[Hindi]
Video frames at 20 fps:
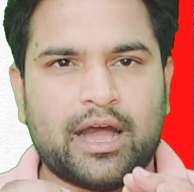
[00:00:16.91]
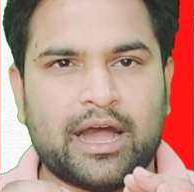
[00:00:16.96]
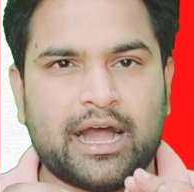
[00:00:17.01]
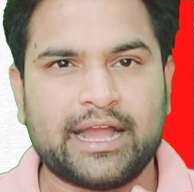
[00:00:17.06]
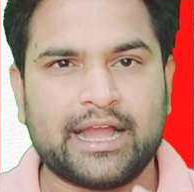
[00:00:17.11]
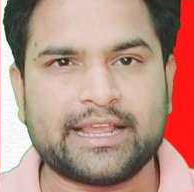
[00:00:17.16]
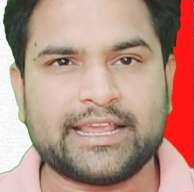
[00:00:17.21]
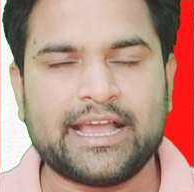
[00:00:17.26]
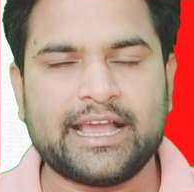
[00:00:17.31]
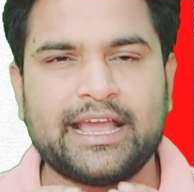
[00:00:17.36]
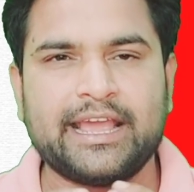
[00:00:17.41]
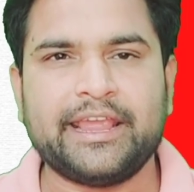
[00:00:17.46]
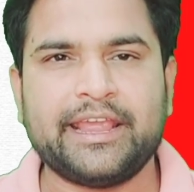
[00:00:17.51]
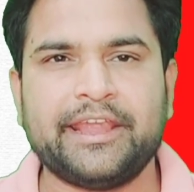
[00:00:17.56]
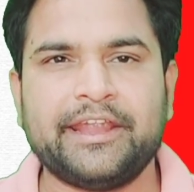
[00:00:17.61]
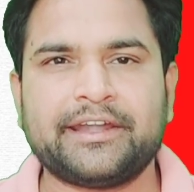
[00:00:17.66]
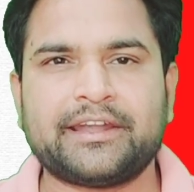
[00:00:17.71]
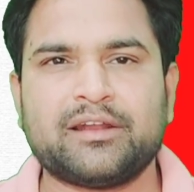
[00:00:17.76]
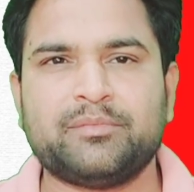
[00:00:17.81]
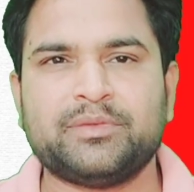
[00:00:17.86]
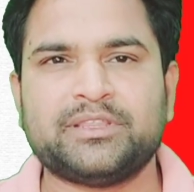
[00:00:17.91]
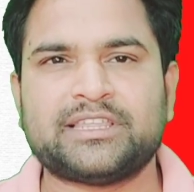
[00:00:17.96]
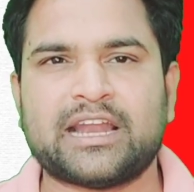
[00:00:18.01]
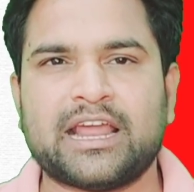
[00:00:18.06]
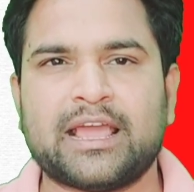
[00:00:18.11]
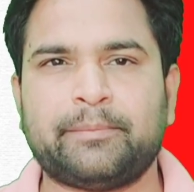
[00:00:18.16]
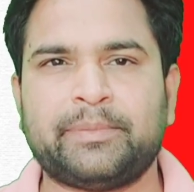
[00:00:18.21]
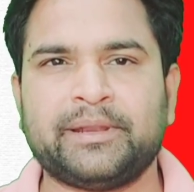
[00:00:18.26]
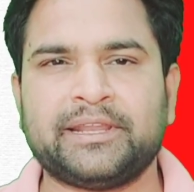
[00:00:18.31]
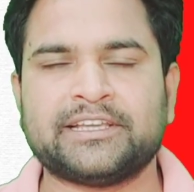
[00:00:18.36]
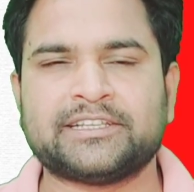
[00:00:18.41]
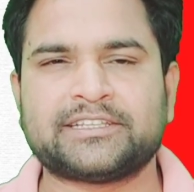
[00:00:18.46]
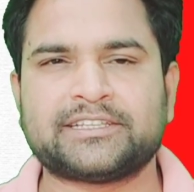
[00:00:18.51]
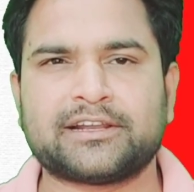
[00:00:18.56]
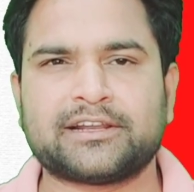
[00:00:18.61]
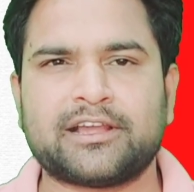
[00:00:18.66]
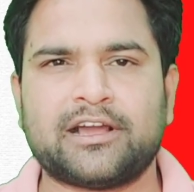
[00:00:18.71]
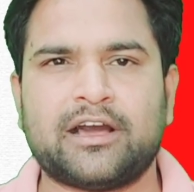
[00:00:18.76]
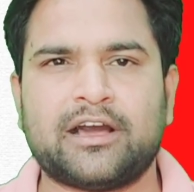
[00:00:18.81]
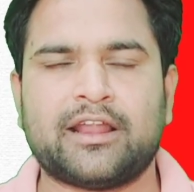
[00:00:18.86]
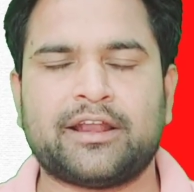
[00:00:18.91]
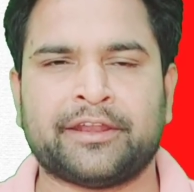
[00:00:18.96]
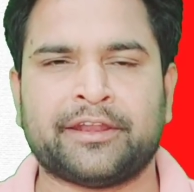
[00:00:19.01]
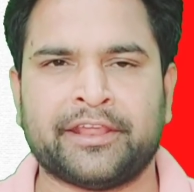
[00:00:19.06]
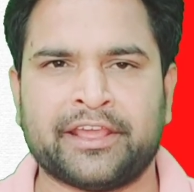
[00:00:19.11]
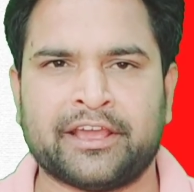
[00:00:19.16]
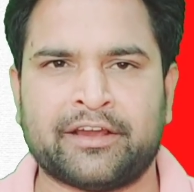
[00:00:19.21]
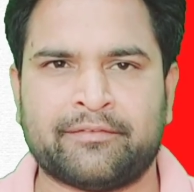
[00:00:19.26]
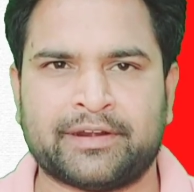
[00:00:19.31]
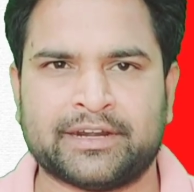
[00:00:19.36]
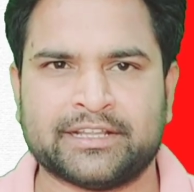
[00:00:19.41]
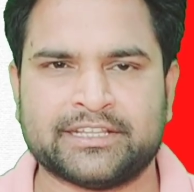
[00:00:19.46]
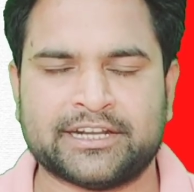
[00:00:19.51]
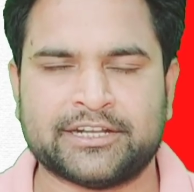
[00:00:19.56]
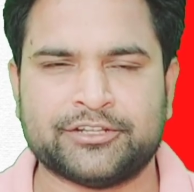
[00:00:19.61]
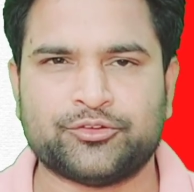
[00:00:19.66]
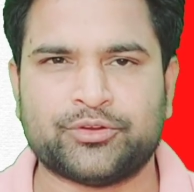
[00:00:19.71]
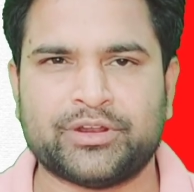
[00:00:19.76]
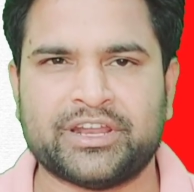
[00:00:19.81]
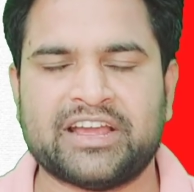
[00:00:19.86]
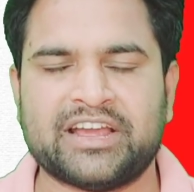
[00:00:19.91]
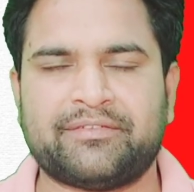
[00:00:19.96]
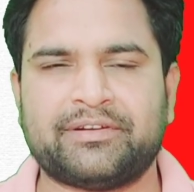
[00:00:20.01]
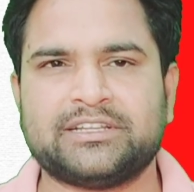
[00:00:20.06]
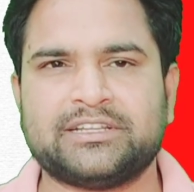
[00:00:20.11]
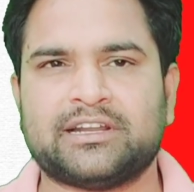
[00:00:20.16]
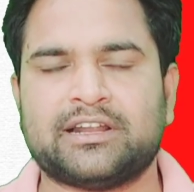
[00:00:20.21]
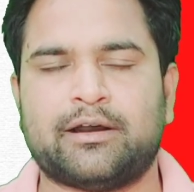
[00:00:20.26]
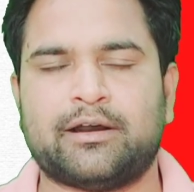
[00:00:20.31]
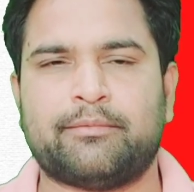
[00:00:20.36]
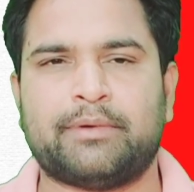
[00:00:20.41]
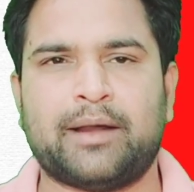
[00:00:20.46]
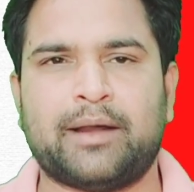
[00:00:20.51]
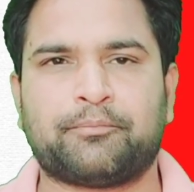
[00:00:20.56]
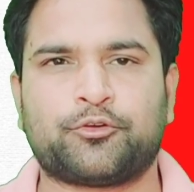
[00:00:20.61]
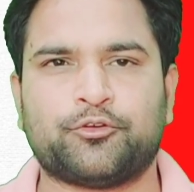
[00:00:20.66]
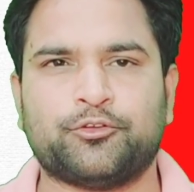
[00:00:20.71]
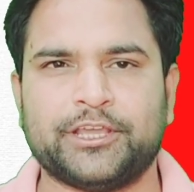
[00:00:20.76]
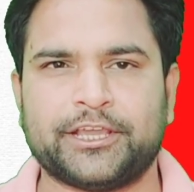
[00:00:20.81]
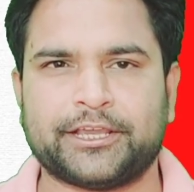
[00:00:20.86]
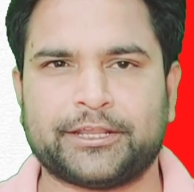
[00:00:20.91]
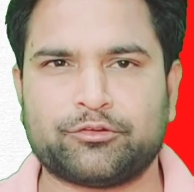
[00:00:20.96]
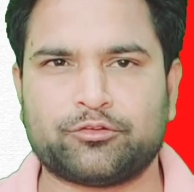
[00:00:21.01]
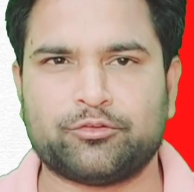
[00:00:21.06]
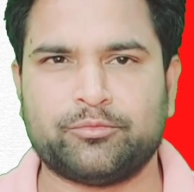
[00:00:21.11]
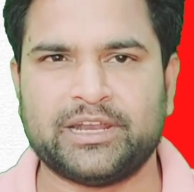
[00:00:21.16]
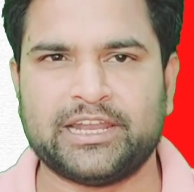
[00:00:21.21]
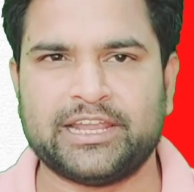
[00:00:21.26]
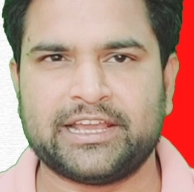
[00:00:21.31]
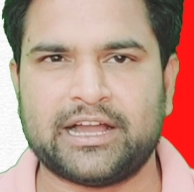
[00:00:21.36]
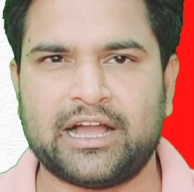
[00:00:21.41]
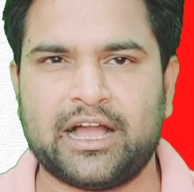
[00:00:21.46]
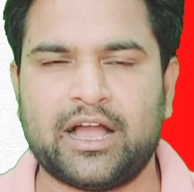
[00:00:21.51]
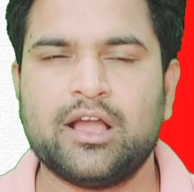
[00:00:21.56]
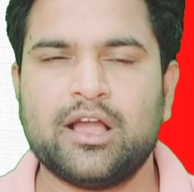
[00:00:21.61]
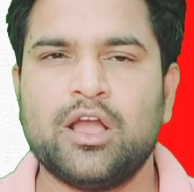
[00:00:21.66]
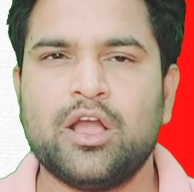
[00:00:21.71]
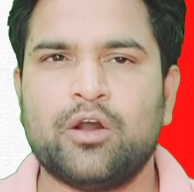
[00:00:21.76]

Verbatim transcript: आ गया है एयरटेल मित्र एप्लीकेशन का नया वर्जन जो नया वर्जन अब आपको देखने को मिलेगा